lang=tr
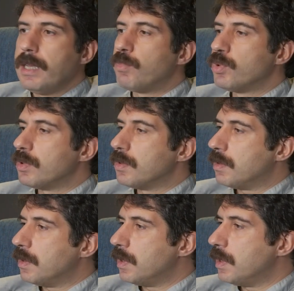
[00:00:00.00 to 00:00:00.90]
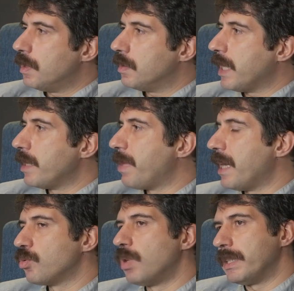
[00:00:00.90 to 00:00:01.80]
Bunu e, Tayyip
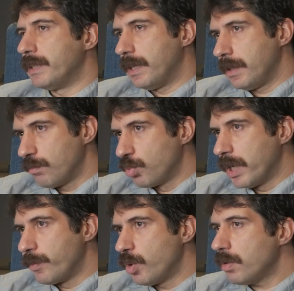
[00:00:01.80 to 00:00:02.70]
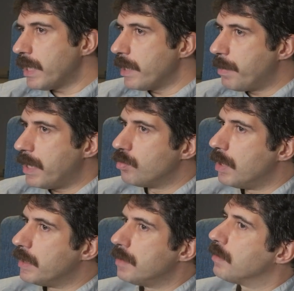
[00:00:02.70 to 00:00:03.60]
Erdoğan da bulamıyor. Tayyip
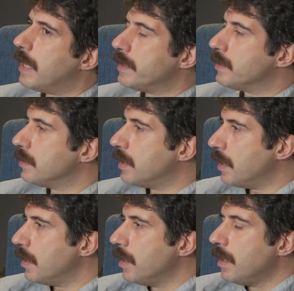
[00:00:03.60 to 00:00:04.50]
Erdoğan'ın karşısında